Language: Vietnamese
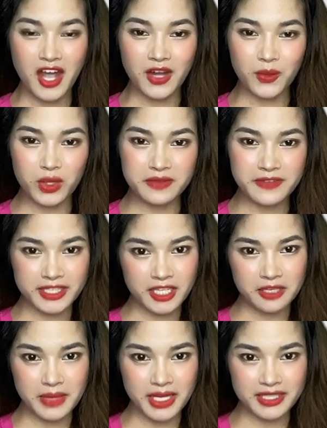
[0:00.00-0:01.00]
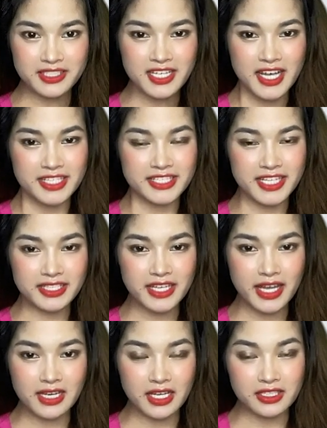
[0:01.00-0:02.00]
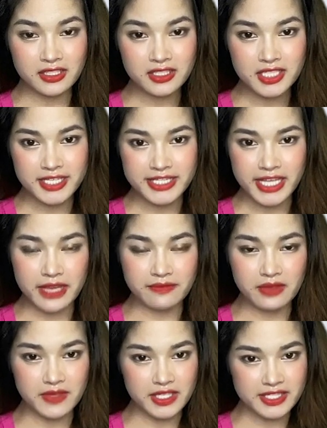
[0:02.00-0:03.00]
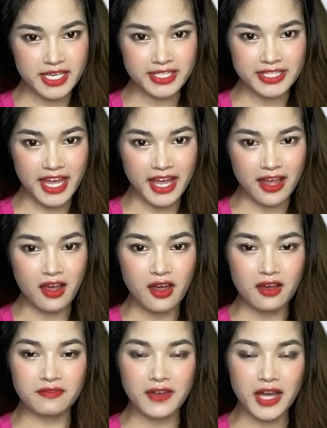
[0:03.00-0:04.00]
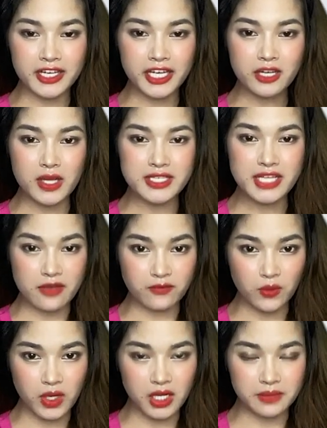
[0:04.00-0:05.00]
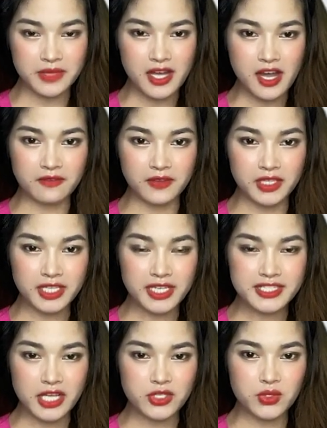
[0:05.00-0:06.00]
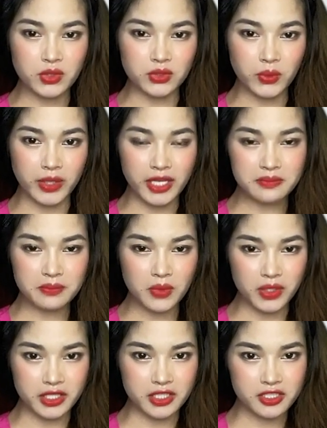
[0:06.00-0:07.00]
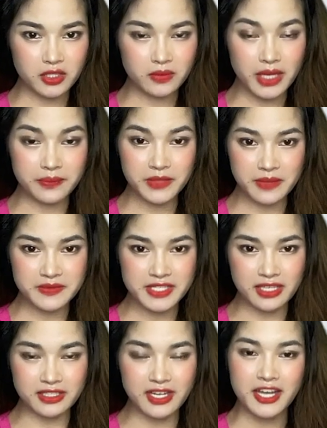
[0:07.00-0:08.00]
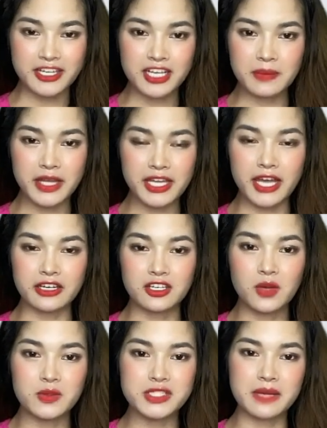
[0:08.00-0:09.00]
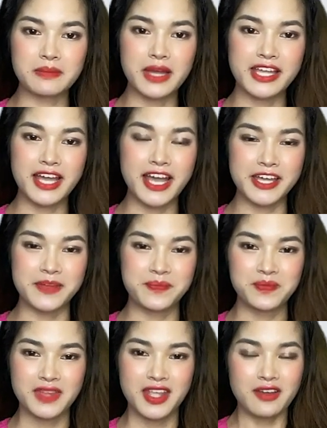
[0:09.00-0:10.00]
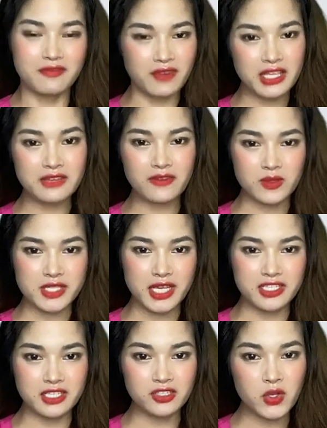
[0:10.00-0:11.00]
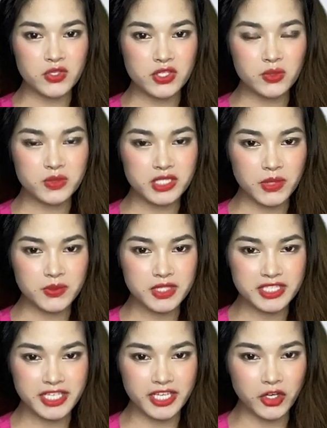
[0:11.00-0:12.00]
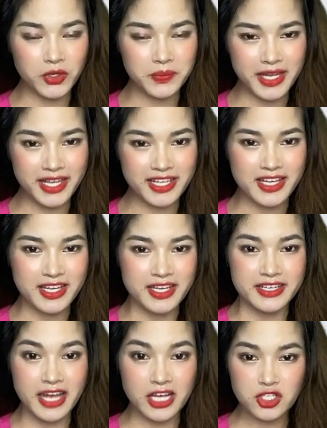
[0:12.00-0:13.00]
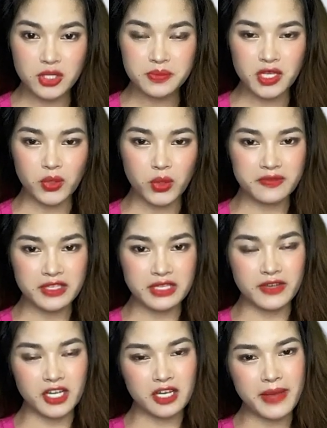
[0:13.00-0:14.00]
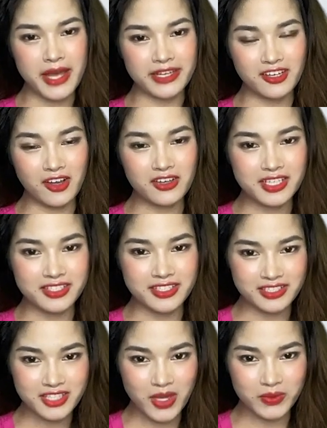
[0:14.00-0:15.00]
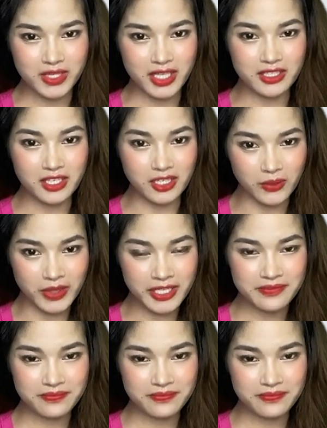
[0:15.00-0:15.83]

Quý vị thân mến, trên đây là những chia sẻ về việc xây nhà và cách hóa giải phù hợp với các gia chủ tuổi Ất Mùi trong năm nhâm dần năm 2022. Và hy vọng rằng những nội dung trong chương trình ngày hôm nay đã giúp cho quý vị và các bạn có được những thông tin hữu ích.